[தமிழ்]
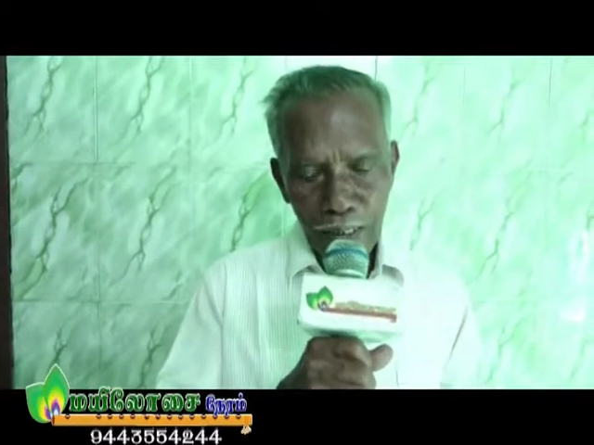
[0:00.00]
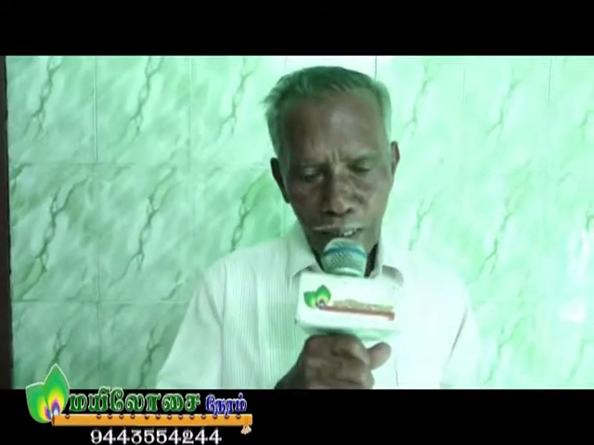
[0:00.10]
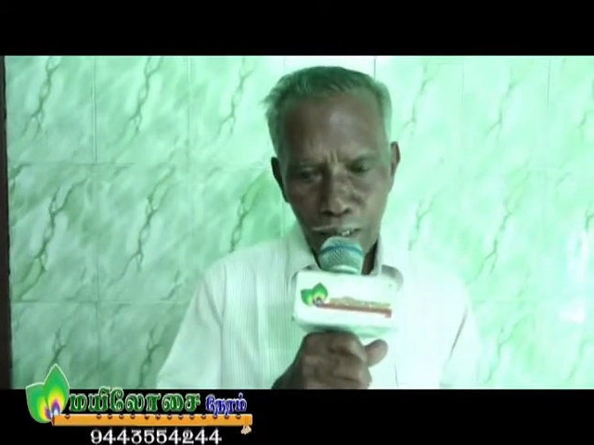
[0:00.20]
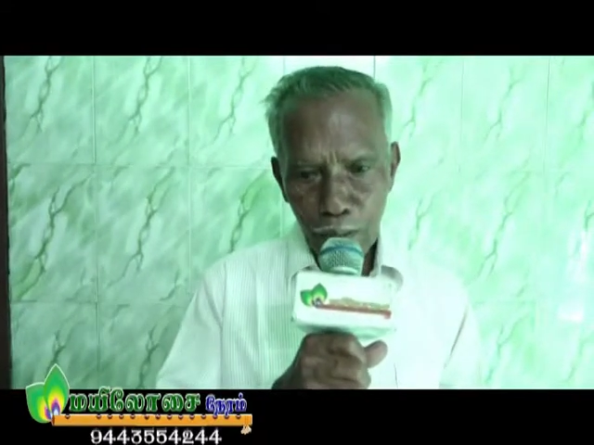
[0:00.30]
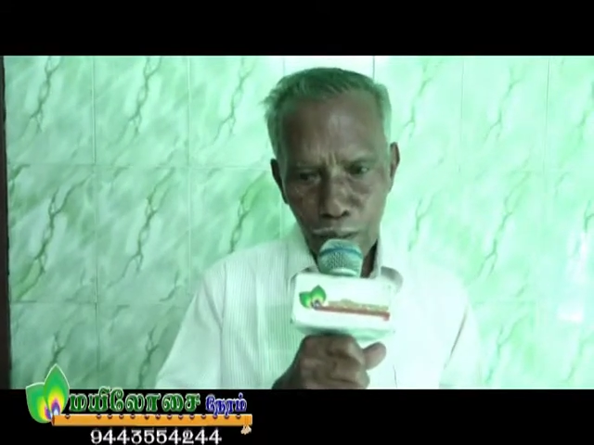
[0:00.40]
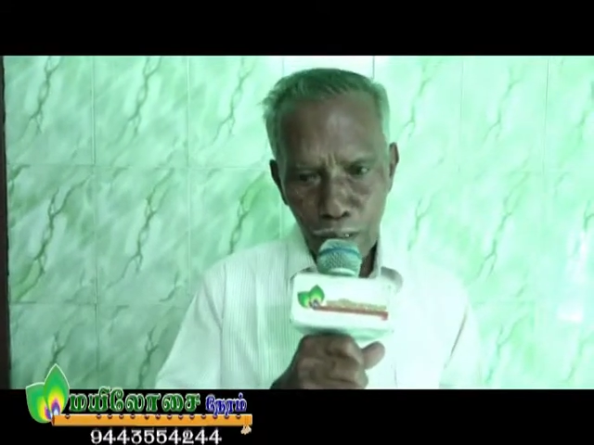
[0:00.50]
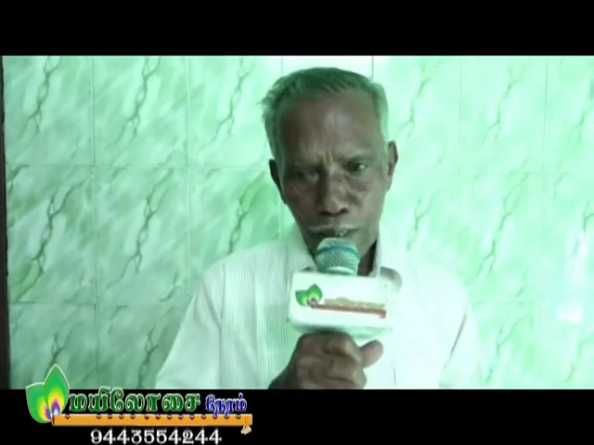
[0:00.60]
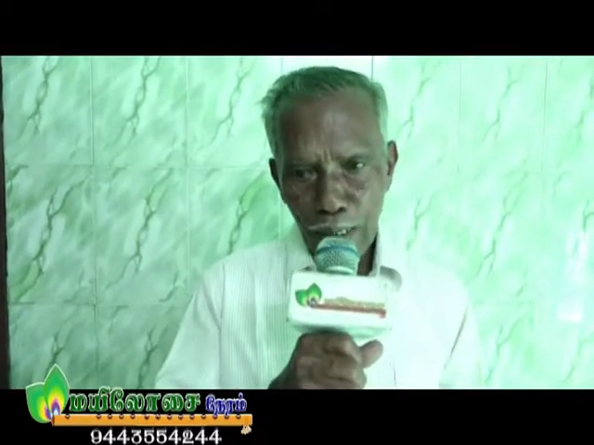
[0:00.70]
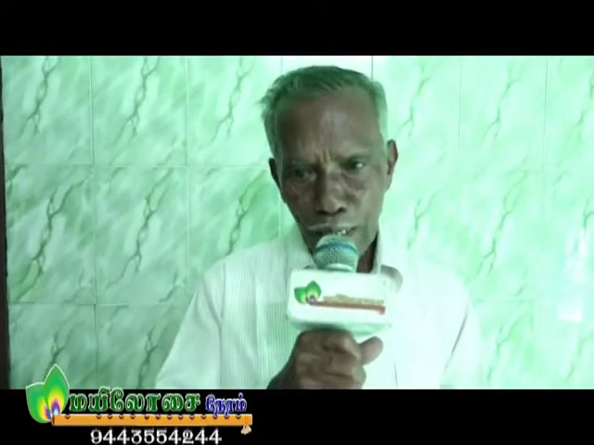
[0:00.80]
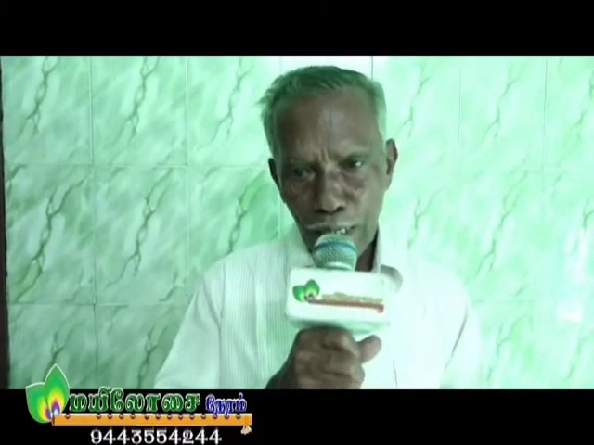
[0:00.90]
செய்த
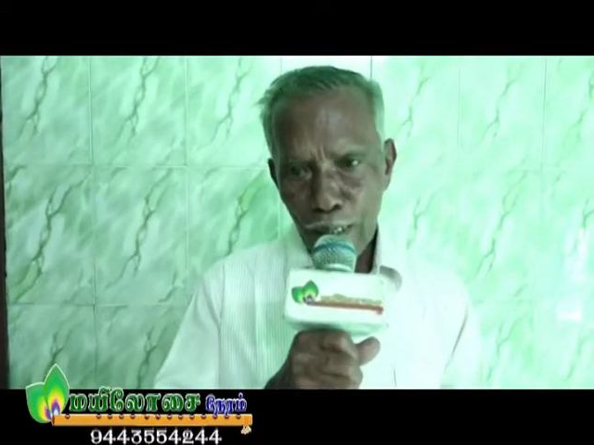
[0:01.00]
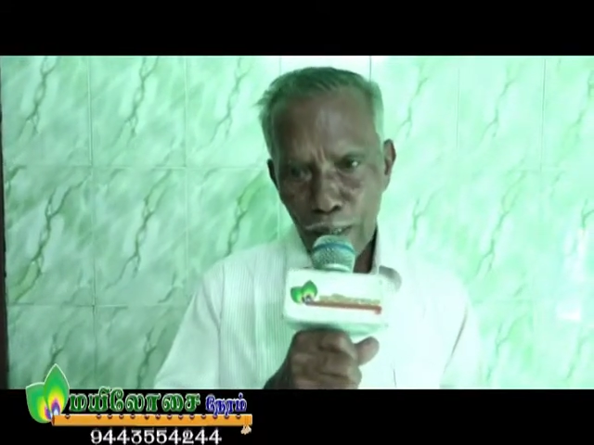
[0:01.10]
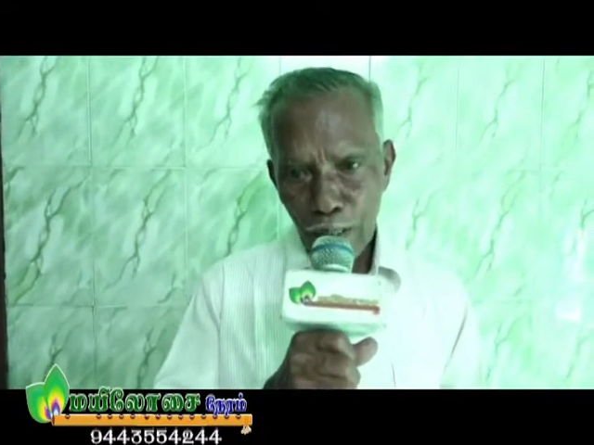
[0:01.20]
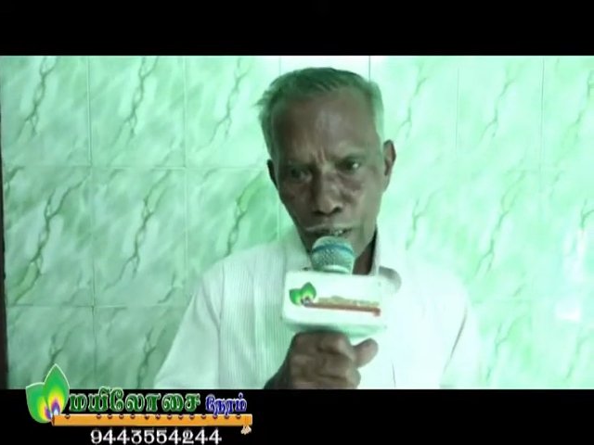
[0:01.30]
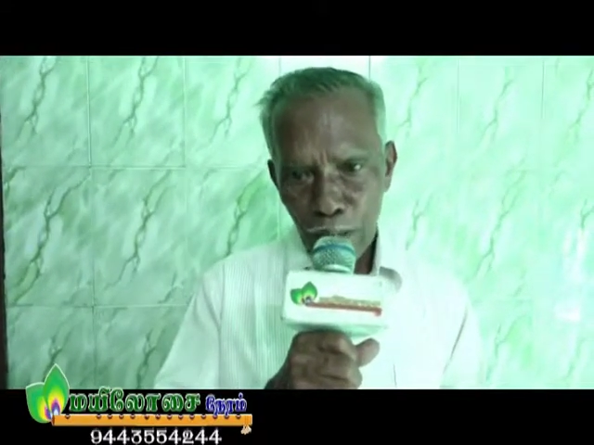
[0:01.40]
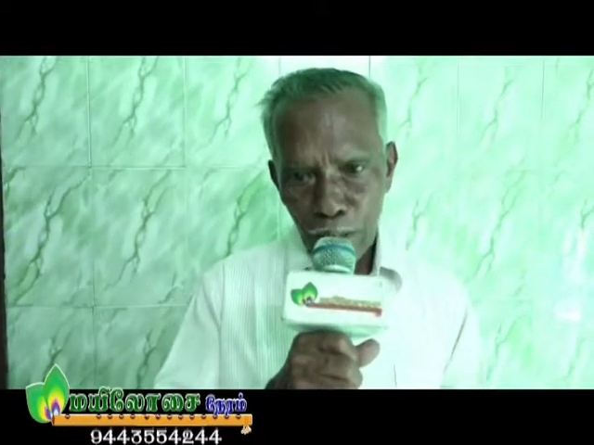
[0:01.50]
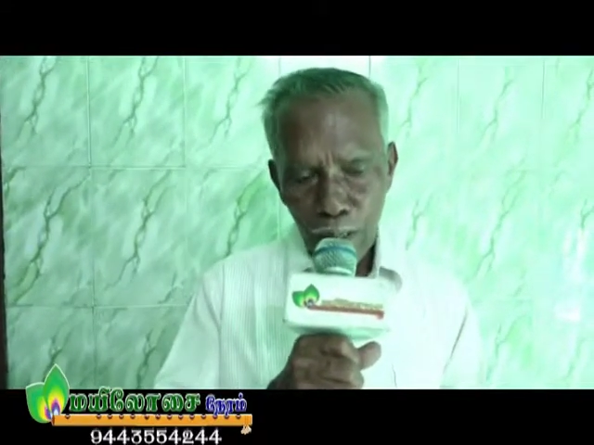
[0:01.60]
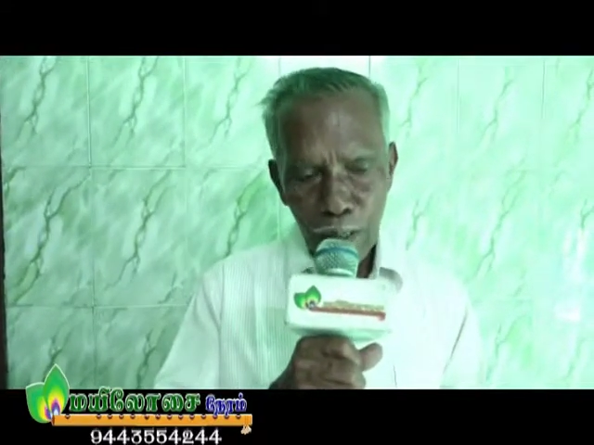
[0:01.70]
உதவிக்கு நன்றி தெரிவிக்கிறோம்